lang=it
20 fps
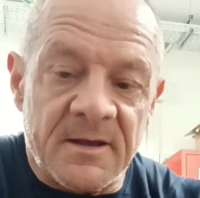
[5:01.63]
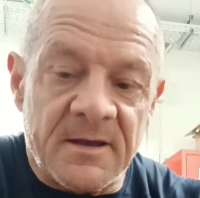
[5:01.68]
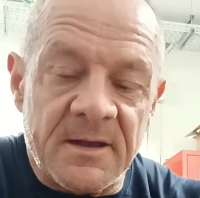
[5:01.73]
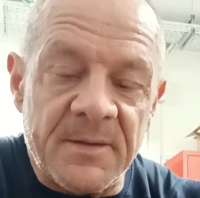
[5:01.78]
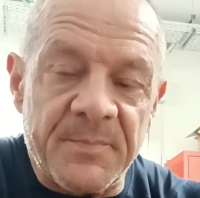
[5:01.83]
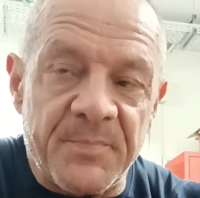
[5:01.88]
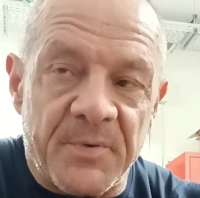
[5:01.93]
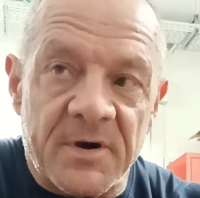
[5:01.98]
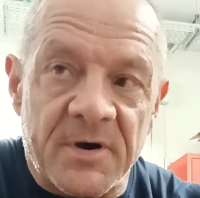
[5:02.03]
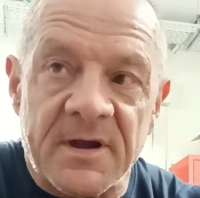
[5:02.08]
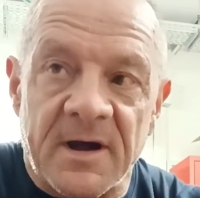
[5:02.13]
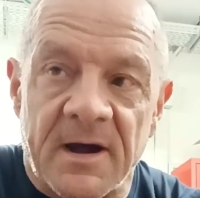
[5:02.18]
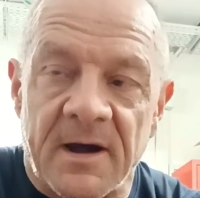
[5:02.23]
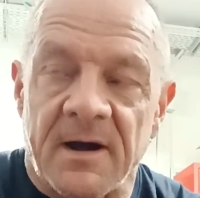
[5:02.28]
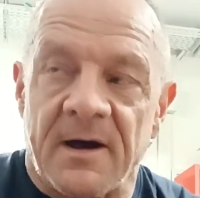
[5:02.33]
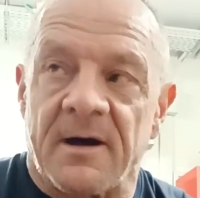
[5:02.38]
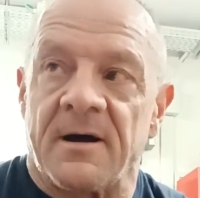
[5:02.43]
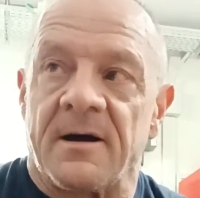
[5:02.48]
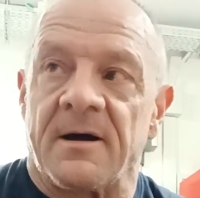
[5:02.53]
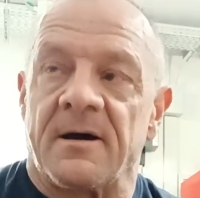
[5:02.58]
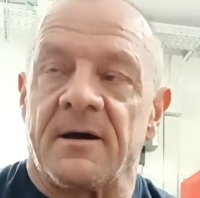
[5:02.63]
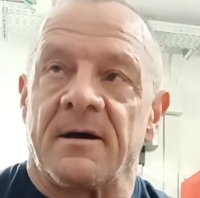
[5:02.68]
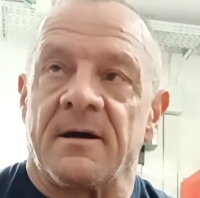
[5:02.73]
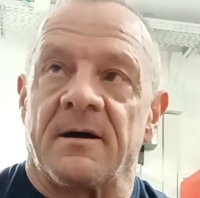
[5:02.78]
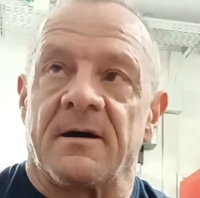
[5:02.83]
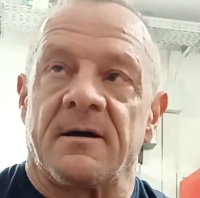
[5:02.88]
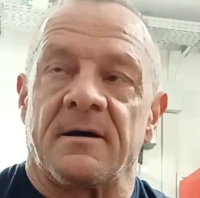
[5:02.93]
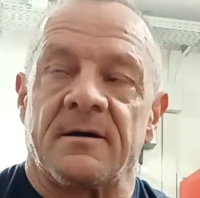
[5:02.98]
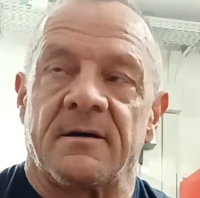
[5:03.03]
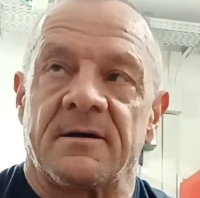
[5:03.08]
e poi ha,
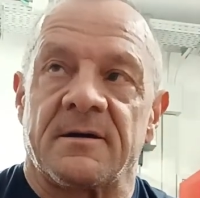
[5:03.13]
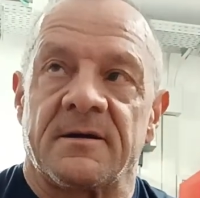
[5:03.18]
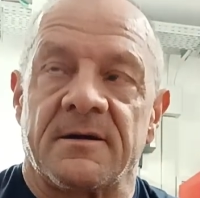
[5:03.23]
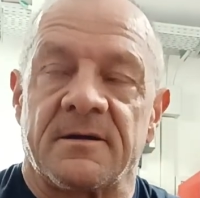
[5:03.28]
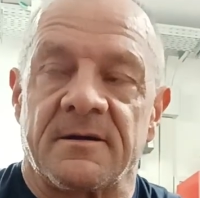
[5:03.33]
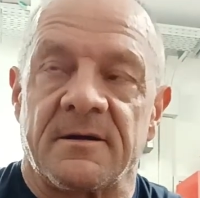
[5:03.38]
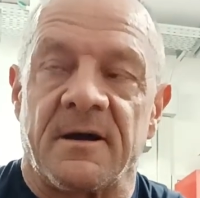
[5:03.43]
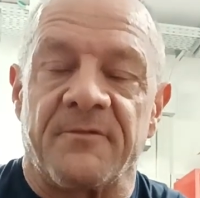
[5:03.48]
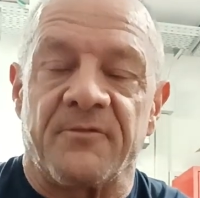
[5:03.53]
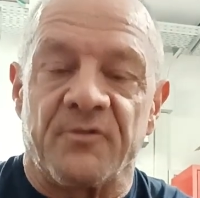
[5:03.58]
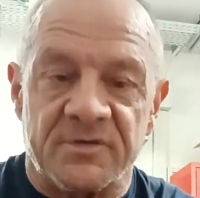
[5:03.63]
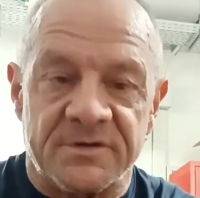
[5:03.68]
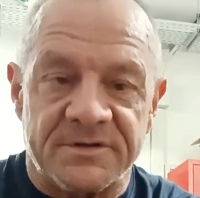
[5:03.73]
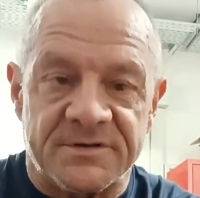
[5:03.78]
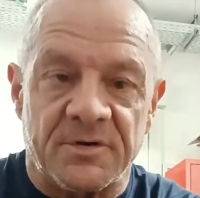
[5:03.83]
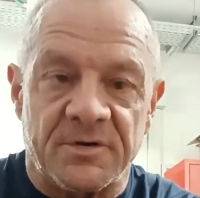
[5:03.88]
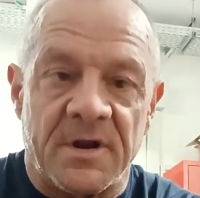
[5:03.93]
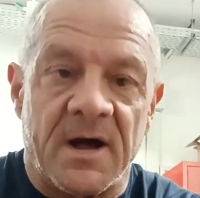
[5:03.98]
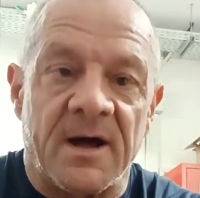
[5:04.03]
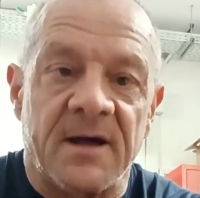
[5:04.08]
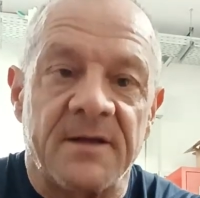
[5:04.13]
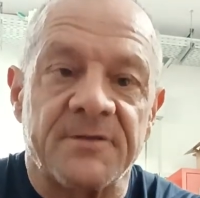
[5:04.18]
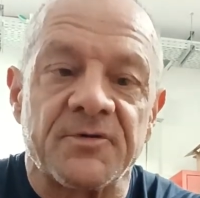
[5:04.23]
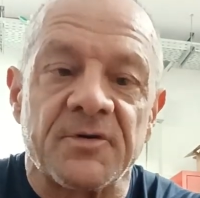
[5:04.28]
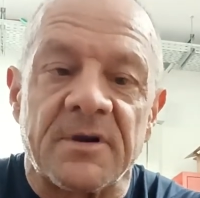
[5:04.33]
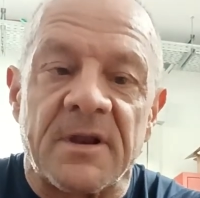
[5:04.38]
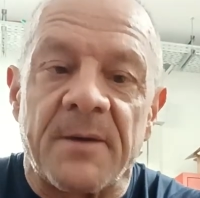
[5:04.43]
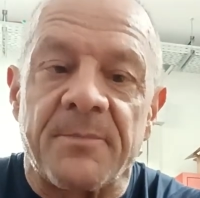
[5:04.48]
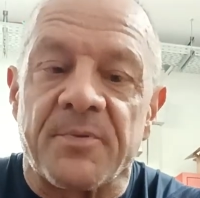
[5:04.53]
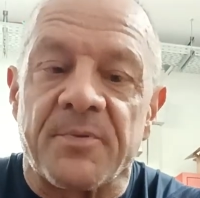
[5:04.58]
ha funzionato, l'ha